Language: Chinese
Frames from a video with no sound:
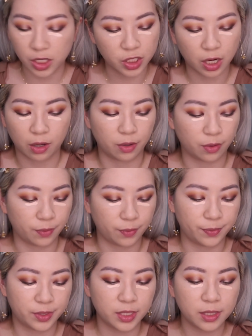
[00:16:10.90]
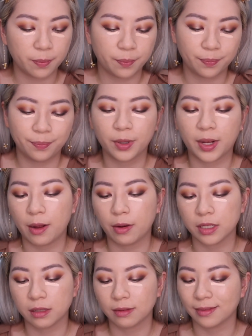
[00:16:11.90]
超好用，真的不开
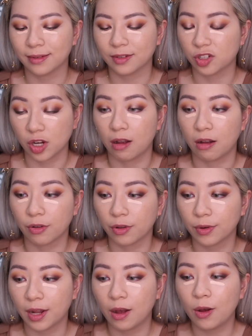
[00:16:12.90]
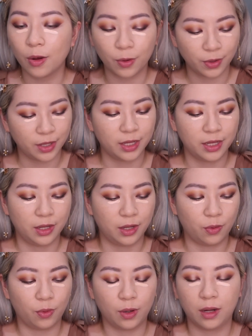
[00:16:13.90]
玩笑的超好用。然后
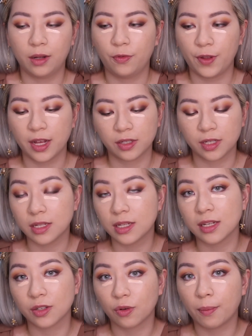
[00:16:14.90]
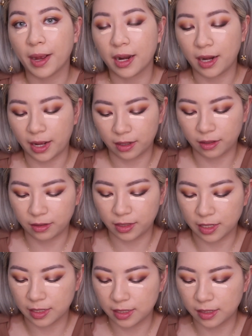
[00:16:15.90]
我非常生气的是，我买了两个
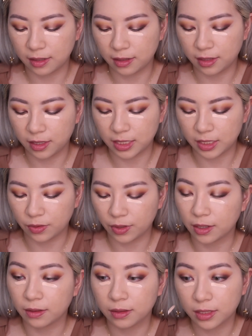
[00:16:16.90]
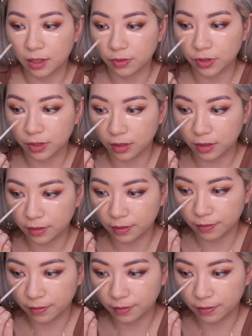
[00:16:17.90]
颜色，其中一个消失了。